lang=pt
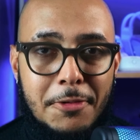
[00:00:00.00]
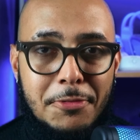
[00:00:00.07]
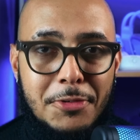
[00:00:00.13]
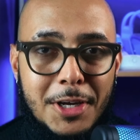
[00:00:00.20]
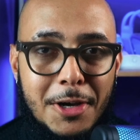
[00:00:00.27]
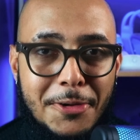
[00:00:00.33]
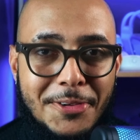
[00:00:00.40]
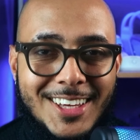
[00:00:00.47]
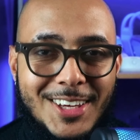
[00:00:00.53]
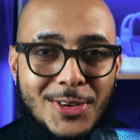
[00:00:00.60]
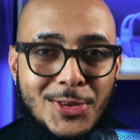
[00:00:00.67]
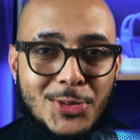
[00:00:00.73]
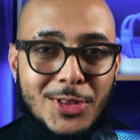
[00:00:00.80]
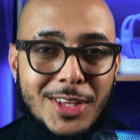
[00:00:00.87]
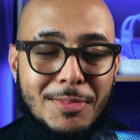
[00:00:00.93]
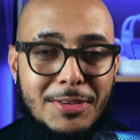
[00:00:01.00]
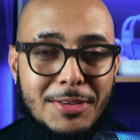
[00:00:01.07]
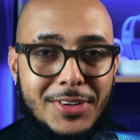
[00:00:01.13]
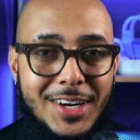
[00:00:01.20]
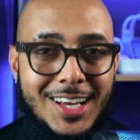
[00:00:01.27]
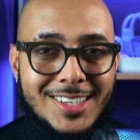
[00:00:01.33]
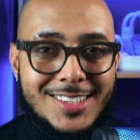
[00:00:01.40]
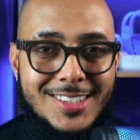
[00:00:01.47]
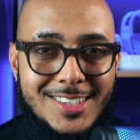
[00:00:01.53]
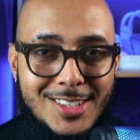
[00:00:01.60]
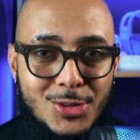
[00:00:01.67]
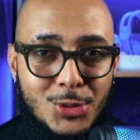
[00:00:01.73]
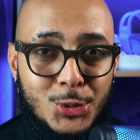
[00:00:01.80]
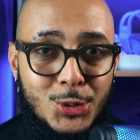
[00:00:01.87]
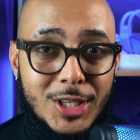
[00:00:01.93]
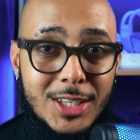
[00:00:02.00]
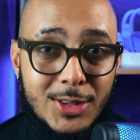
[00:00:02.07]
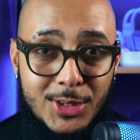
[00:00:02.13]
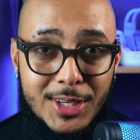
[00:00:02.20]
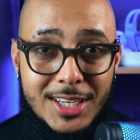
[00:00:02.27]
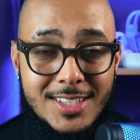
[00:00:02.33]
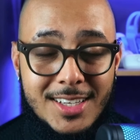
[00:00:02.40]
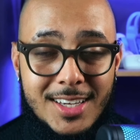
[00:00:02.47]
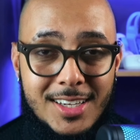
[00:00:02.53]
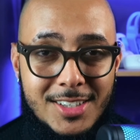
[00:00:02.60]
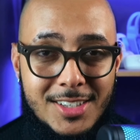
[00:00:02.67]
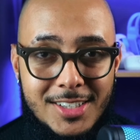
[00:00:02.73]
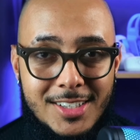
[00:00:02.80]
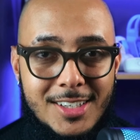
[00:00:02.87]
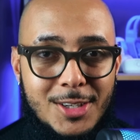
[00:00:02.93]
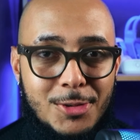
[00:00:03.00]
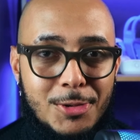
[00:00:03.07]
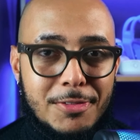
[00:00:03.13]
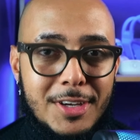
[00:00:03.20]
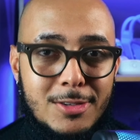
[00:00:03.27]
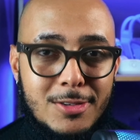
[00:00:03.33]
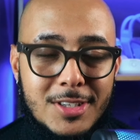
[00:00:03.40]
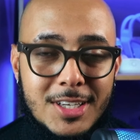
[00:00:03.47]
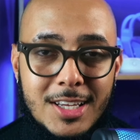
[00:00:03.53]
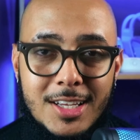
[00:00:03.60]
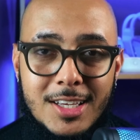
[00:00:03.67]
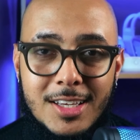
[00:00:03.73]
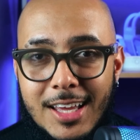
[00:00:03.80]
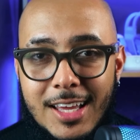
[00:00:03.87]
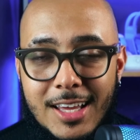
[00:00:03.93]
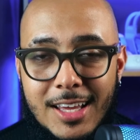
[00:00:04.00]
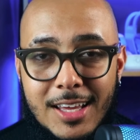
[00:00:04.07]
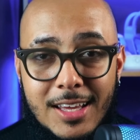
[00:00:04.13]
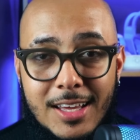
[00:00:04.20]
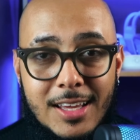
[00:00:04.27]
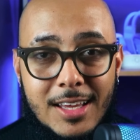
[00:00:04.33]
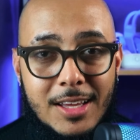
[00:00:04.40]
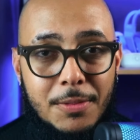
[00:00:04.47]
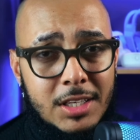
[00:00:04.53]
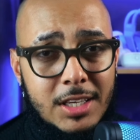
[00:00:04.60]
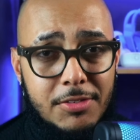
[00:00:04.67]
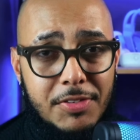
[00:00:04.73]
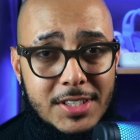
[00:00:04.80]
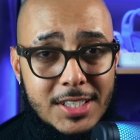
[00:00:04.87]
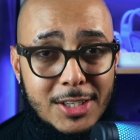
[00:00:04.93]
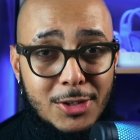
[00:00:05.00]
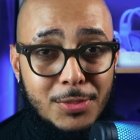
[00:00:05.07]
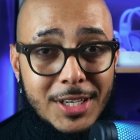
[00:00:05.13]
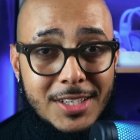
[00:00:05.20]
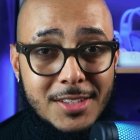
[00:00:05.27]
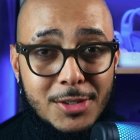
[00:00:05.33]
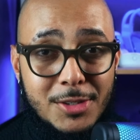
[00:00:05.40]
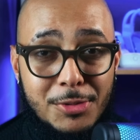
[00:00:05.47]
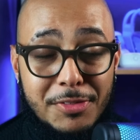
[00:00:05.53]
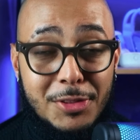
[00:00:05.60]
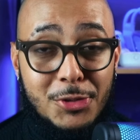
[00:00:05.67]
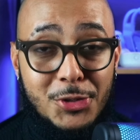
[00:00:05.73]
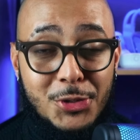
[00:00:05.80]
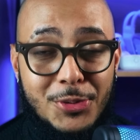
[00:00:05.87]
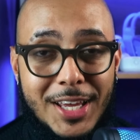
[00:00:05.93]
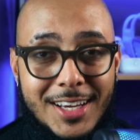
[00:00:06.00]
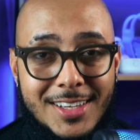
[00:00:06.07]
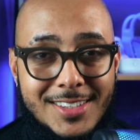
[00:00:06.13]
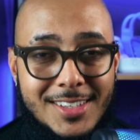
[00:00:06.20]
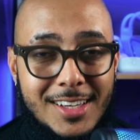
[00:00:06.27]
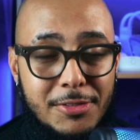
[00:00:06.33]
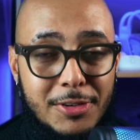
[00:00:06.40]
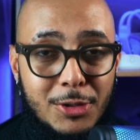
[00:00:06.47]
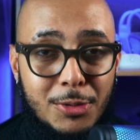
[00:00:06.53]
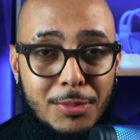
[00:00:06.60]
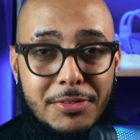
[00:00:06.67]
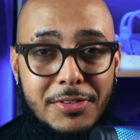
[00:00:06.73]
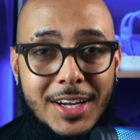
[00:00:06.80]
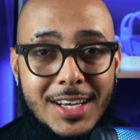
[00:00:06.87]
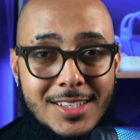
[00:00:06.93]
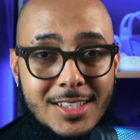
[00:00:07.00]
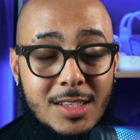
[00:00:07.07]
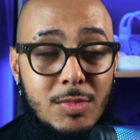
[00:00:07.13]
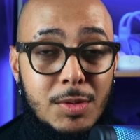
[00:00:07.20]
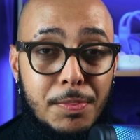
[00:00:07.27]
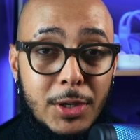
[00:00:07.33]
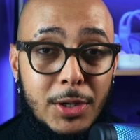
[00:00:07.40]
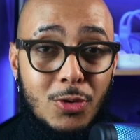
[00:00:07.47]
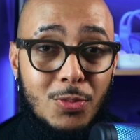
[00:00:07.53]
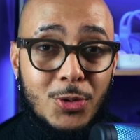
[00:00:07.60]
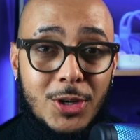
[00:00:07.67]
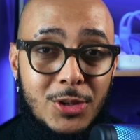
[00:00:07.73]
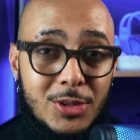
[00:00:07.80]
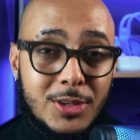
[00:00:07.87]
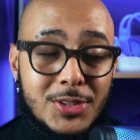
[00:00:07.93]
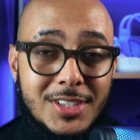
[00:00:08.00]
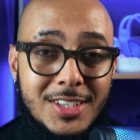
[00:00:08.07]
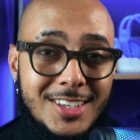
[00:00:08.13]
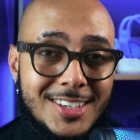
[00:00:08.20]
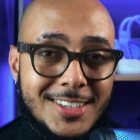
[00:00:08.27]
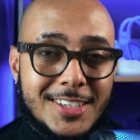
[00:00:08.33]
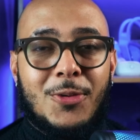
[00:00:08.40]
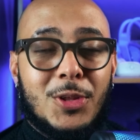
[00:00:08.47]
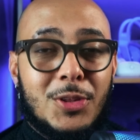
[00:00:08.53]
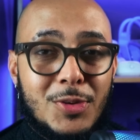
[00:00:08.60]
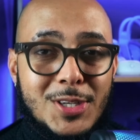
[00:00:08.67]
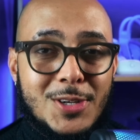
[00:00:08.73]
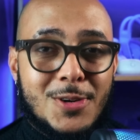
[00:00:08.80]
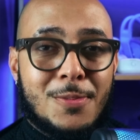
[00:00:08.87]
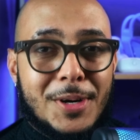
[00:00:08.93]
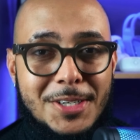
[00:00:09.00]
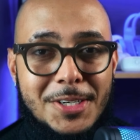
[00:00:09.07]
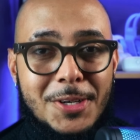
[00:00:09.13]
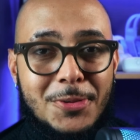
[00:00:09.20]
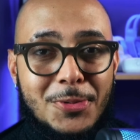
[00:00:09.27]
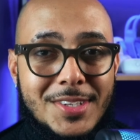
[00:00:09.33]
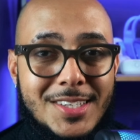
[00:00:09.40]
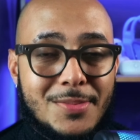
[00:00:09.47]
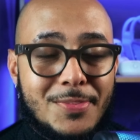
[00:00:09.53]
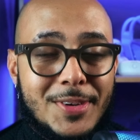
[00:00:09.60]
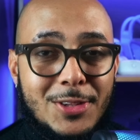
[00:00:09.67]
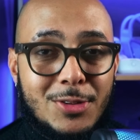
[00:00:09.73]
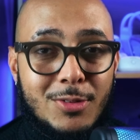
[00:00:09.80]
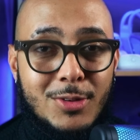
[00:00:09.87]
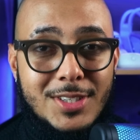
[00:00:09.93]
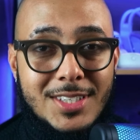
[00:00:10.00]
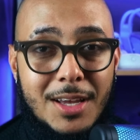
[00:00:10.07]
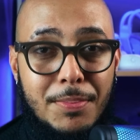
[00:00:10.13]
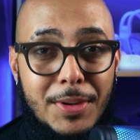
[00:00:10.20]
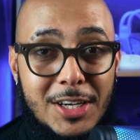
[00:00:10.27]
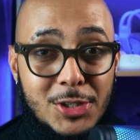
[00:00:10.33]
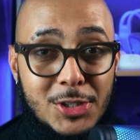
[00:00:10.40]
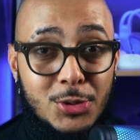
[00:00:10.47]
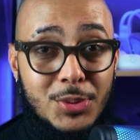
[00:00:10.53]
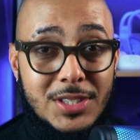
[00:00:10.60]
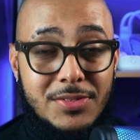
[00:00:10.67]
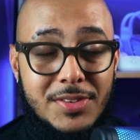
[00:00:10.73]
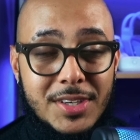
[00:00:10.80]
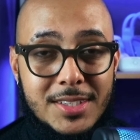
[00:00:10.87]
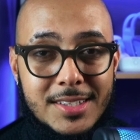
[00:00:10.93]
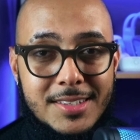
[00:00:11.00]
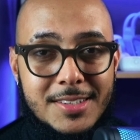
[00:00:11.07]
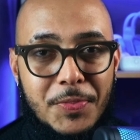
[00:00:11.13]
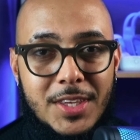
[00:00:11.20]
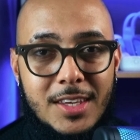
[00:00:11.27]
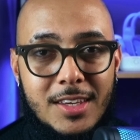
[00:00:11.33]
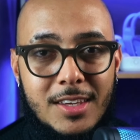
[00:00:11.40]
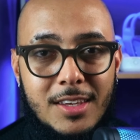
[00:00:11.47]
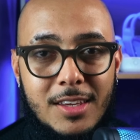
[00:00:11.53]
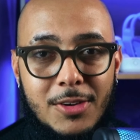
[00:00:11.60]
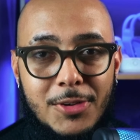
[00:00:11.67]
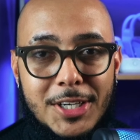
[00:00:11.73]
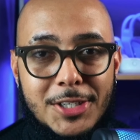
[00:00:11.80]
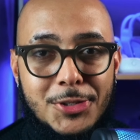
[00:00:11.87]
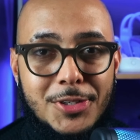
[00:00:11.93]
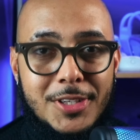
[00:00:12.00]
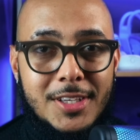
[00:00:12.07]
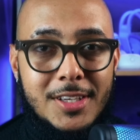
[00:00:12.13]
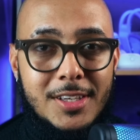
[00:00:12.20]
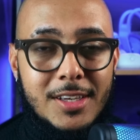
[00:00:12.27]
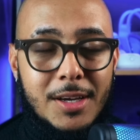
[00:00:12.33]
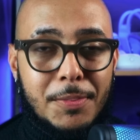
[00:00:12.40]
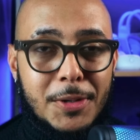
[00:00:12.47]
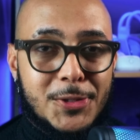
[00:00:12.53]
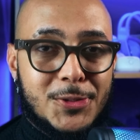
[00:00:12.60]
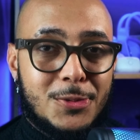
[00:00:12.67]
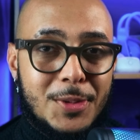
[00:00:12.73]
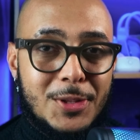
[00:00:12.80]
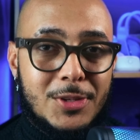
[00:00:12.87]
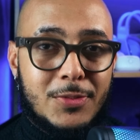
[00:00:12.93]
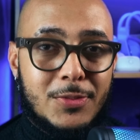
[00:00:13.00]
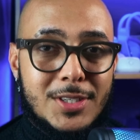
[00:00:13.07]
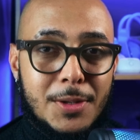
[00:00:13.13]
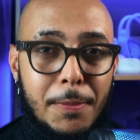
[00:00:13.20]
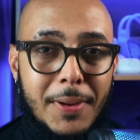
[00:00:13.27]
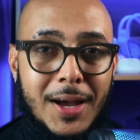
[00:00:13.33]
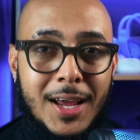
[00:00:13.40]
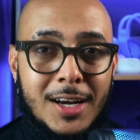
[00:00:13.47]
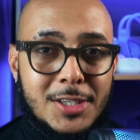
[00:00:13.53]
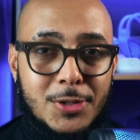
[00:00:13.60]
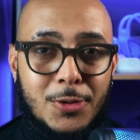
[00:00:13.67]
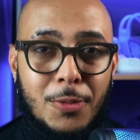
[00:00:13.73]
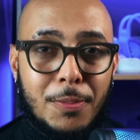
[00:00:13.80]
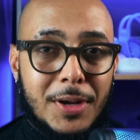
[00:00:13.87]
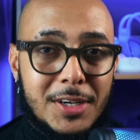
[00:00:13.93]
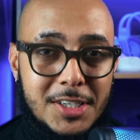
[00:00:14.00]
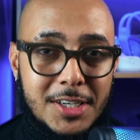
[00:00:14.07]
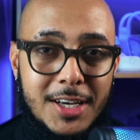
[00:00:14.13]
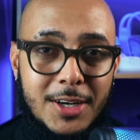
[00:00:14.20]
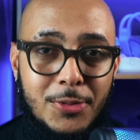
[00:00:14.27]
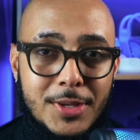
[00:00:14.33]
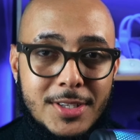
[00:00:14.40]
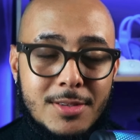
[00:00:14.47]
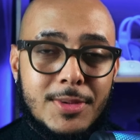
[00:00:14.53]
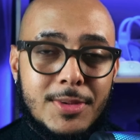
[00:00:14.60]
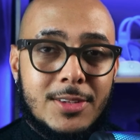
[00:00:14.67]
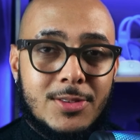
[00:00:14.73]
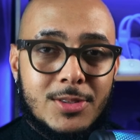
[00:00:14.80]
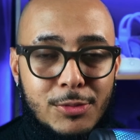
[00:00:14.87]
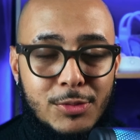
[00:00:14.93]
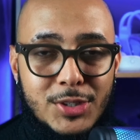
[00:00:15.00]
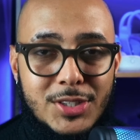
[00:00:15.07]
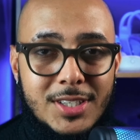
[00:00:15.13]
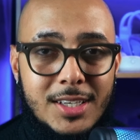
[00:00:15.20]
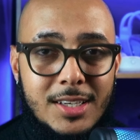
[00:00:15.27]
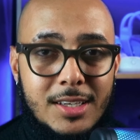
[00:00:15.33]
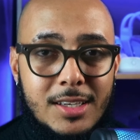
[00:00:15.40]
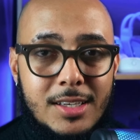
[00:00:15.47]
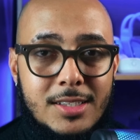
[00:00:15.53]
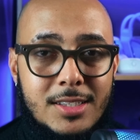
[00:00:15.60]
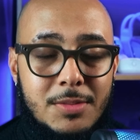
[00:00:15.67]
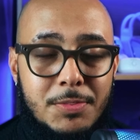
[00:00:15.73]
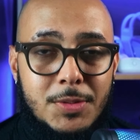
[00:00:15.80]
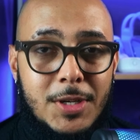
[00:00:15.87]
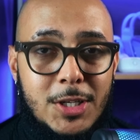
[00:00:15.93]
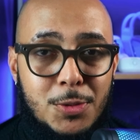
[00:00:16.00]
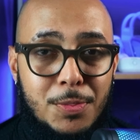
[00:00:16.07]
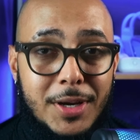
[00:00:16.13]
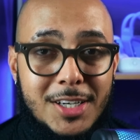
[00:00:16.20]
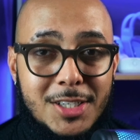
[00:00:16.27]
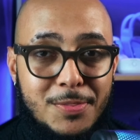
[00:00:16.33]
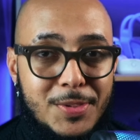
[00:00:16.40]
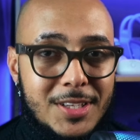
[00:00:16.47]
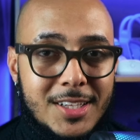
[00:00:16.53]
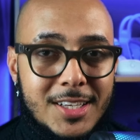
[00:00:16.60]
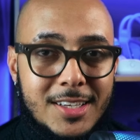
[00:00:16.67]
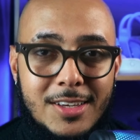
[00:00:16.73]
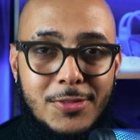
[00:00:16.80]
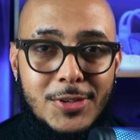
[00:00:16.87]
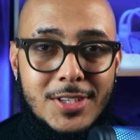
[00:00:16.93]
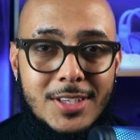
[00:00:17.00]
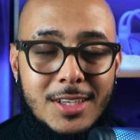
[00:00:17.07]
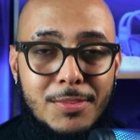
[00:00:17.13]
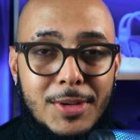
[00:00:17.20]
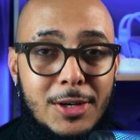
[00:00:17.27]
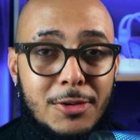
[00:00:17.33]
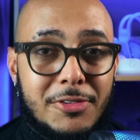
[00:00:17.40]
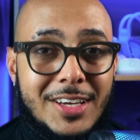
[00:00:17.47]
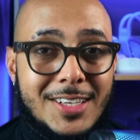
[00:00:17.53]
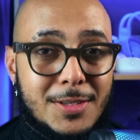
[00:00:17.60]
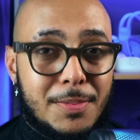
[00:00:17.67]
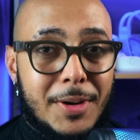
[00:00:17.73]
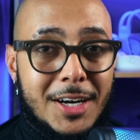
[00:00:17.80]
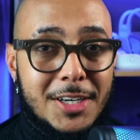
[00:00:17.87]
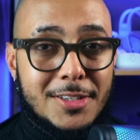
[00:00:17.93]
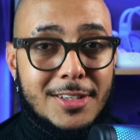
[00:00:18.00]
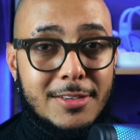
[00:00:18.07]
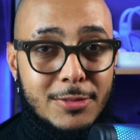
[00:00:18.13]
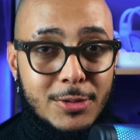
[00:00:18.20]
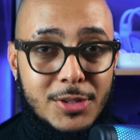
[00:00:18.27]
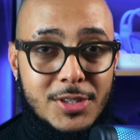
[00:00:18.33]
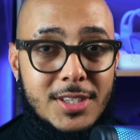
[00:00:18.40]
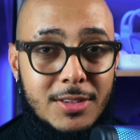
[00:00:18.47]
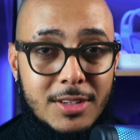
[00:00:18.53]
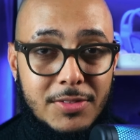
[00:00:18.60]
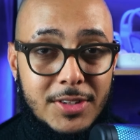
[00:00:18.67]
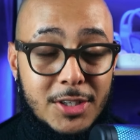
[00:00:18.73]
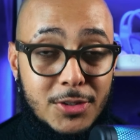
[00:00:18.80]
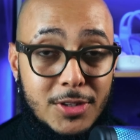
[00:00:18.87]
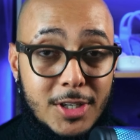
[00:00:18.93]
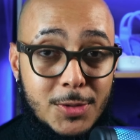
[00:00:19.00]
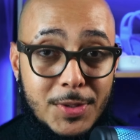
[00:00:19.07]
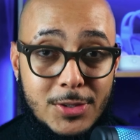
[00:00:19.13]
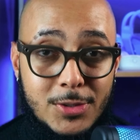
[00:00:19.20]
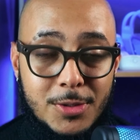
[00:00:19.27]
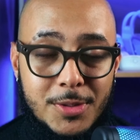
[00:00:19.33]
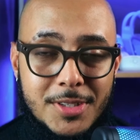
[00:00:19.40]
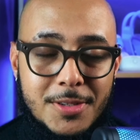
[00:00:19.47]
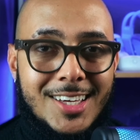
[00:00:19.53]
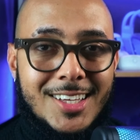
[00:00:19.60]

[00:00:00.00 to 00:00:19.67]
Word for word: Afinal, eu escutei uma frase do Leandro Rezende em um evento dele, é, que ele fez aqui no Brasil, um evento de UX, que ele falou uma frase que me pegou muito, que é o seguinte: quando você compartilha conhecimento, você aprende duas vezes. E eu acho que a partir do momento que você para de compartilhar conhecimento, você simplesmente para de aprender e você também não faz parte da evolução da vida de outras pessoas.